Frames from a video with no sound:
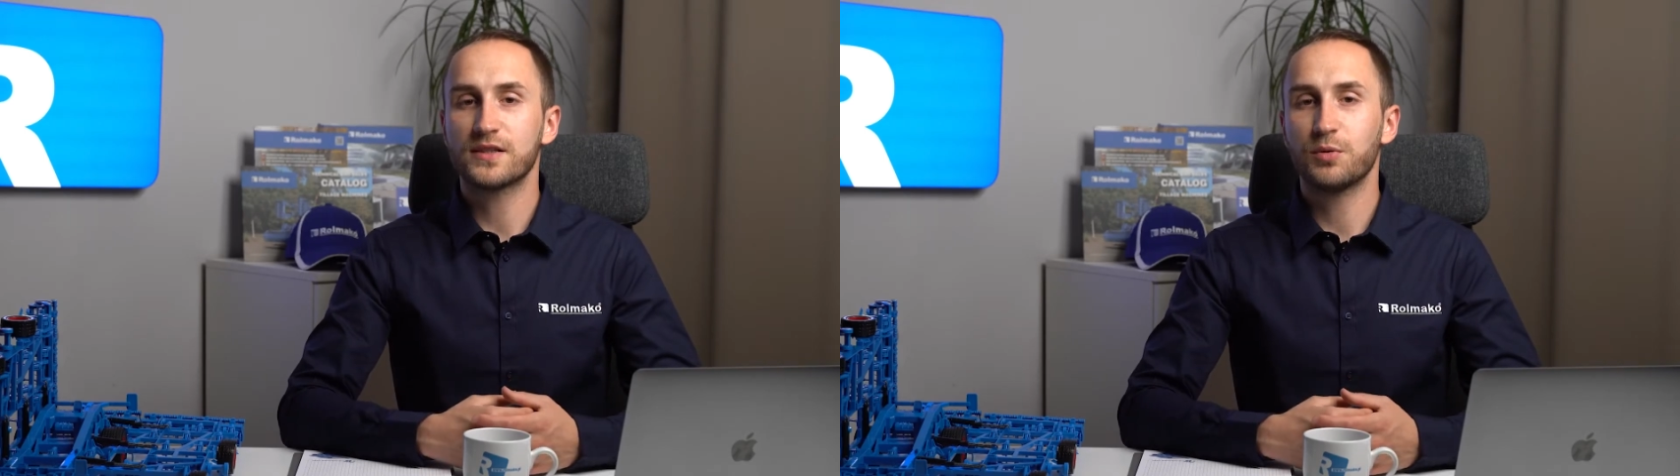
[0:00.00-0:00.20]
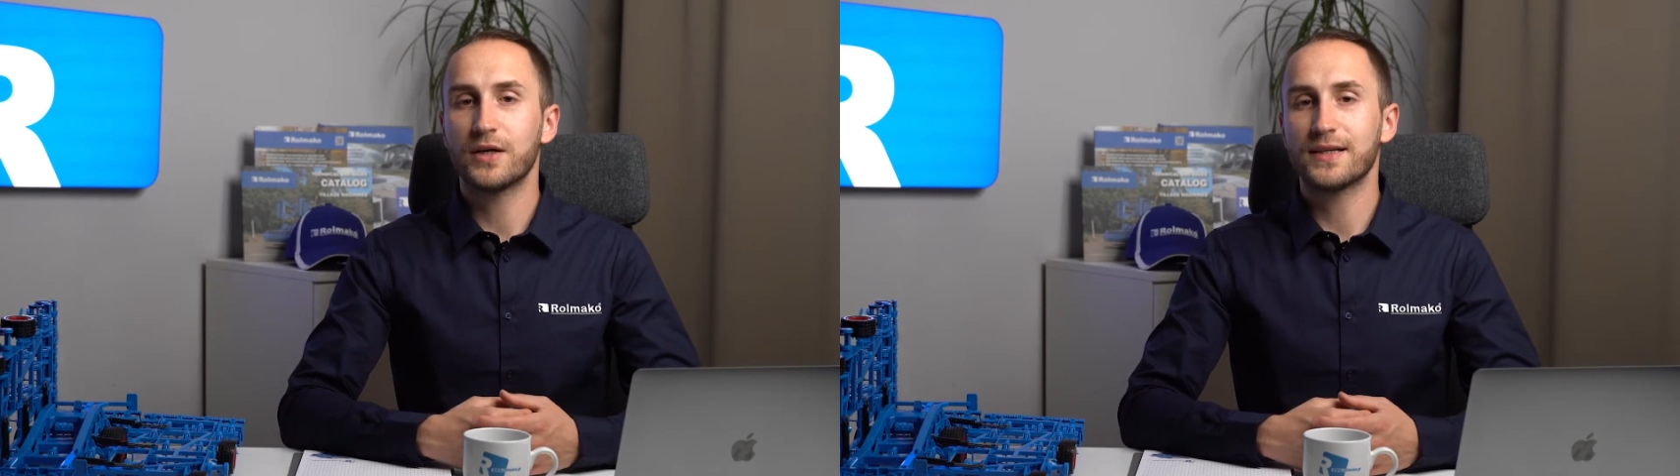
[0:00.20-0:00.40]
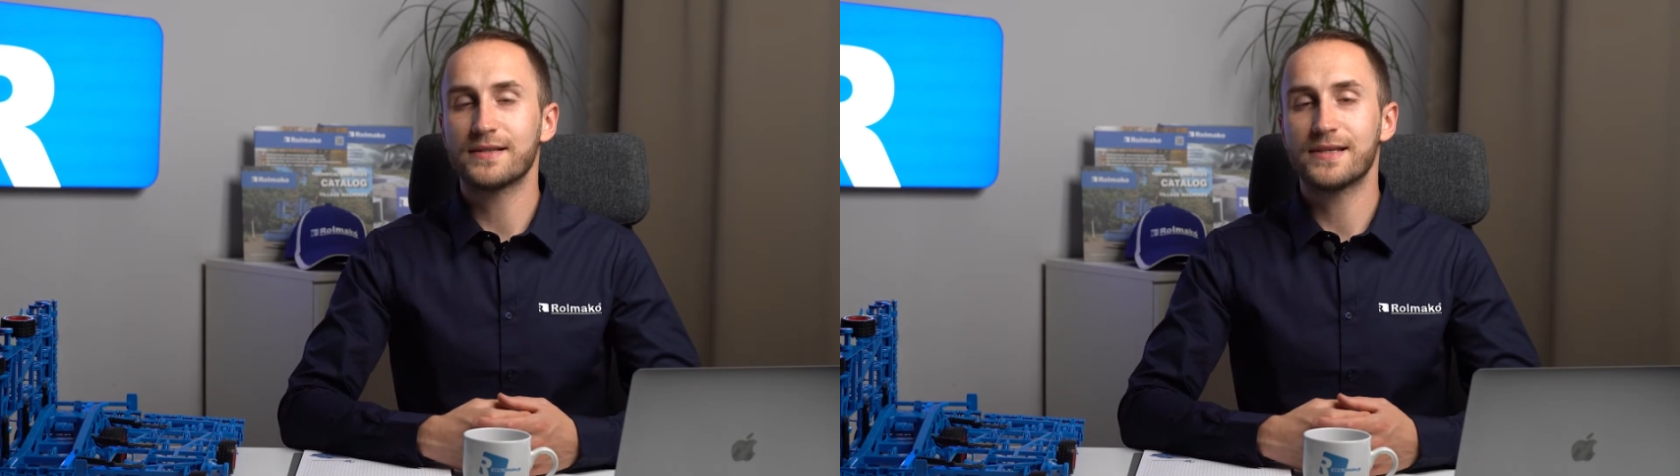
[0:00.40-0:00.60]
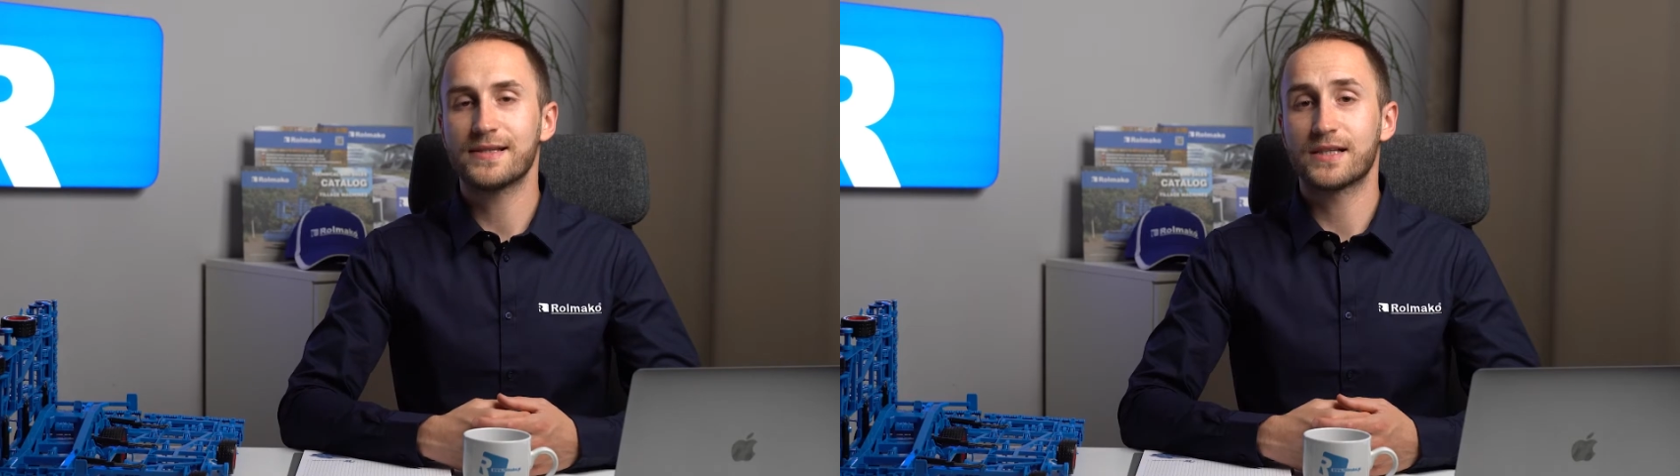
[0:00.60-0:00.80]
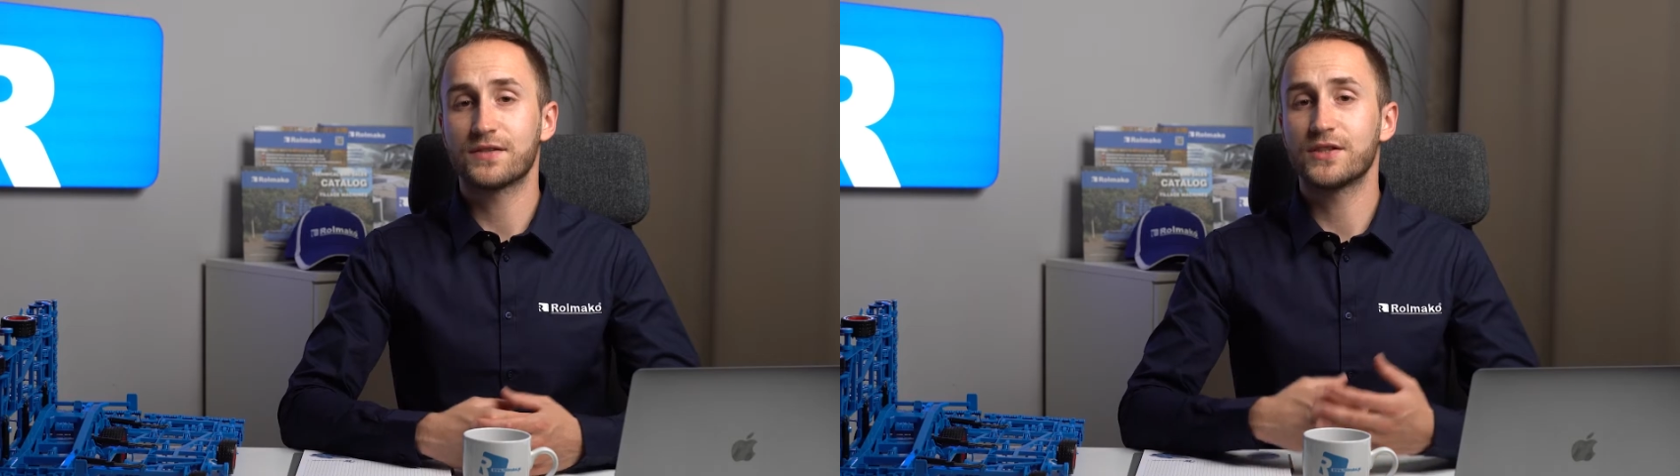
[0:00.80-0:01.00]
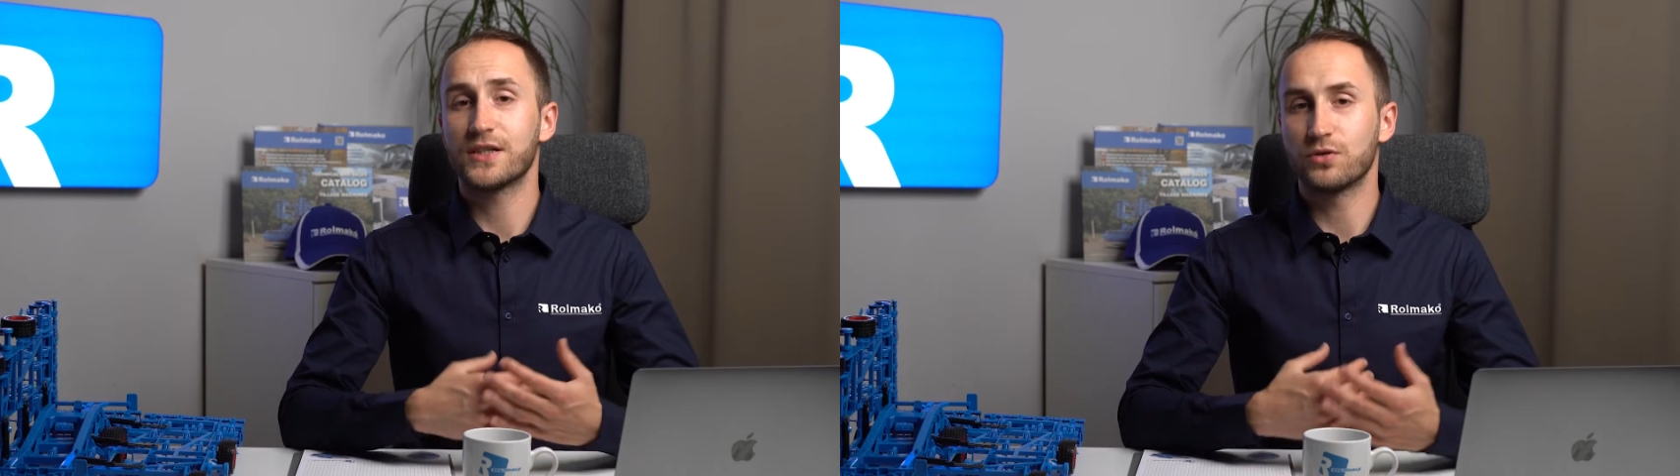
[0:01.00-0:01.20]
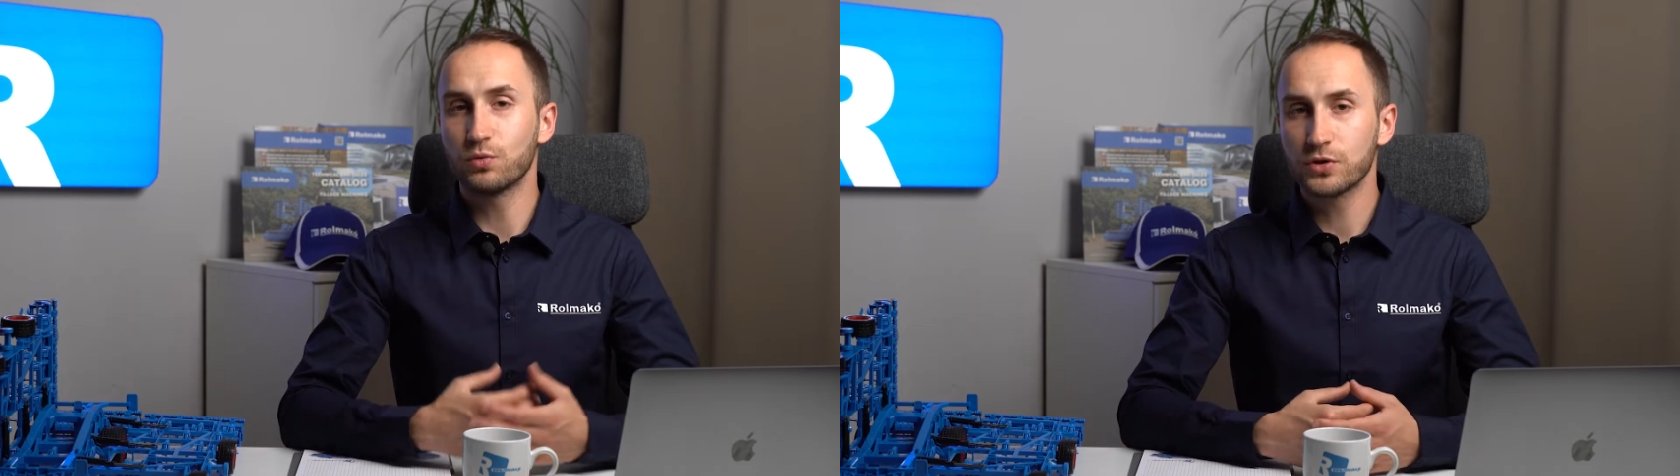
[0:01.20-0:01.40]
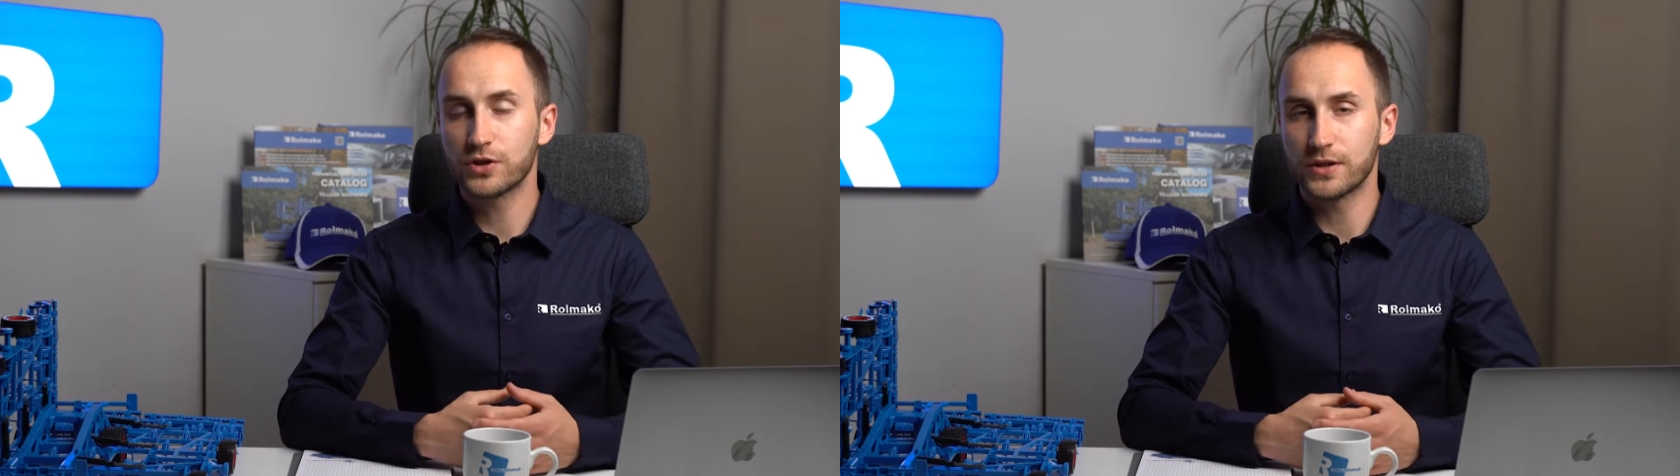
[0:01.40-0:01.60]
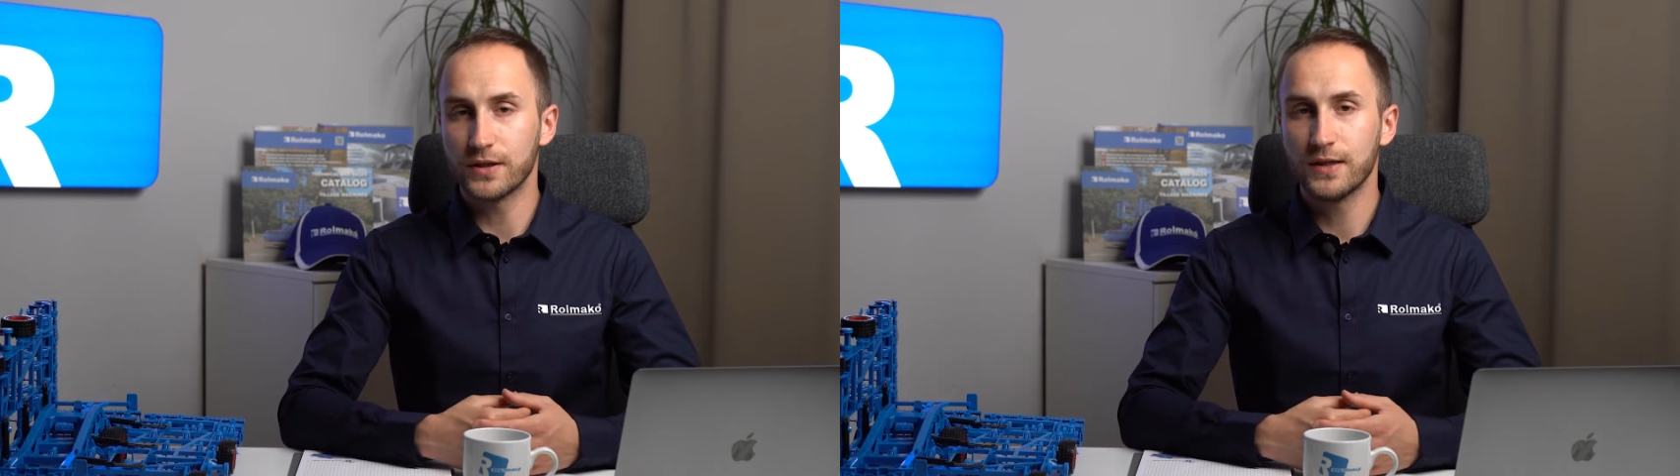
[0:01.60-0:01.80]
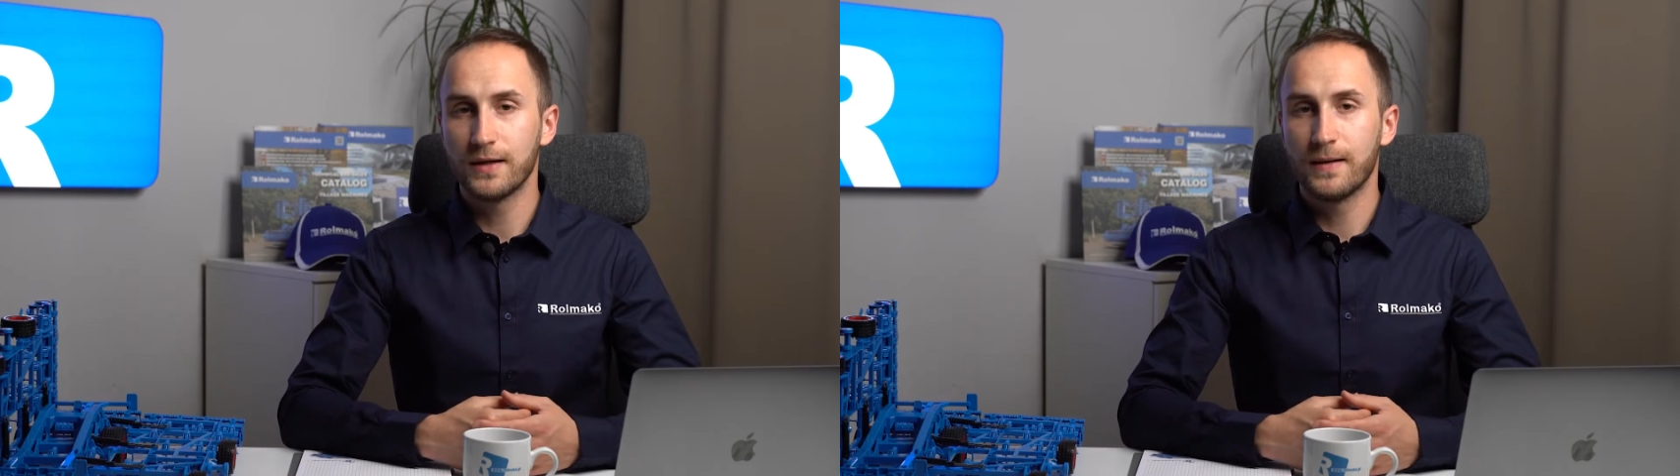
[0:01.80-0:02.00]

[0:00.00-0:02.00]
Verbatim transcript: eksploatacji jest zazwyczaj dłuższy,